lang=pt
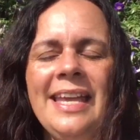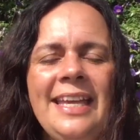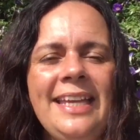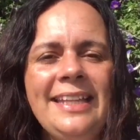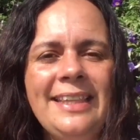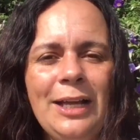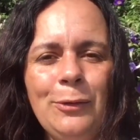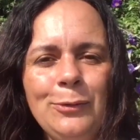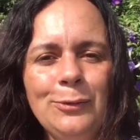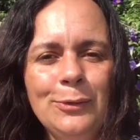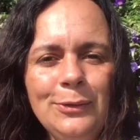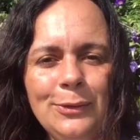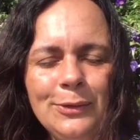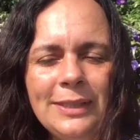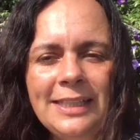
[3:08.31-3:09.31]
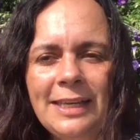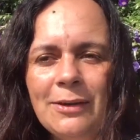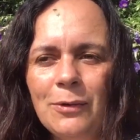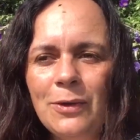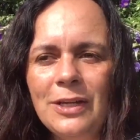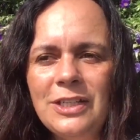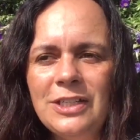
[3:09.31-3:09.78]
Então tudo que
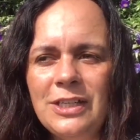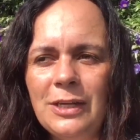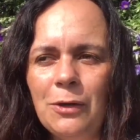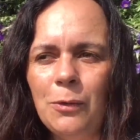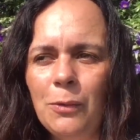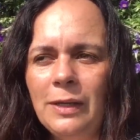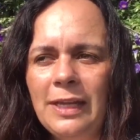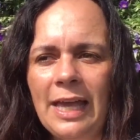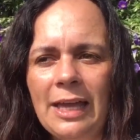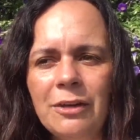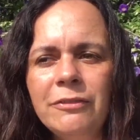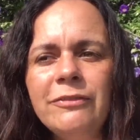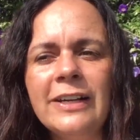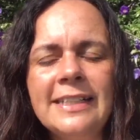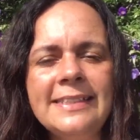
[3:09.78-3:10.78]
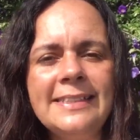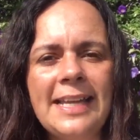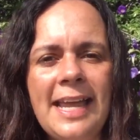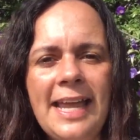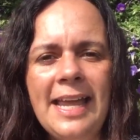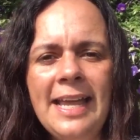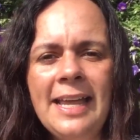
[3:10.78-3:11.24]
hoje eu quero
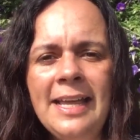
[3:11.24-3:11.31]
fazer,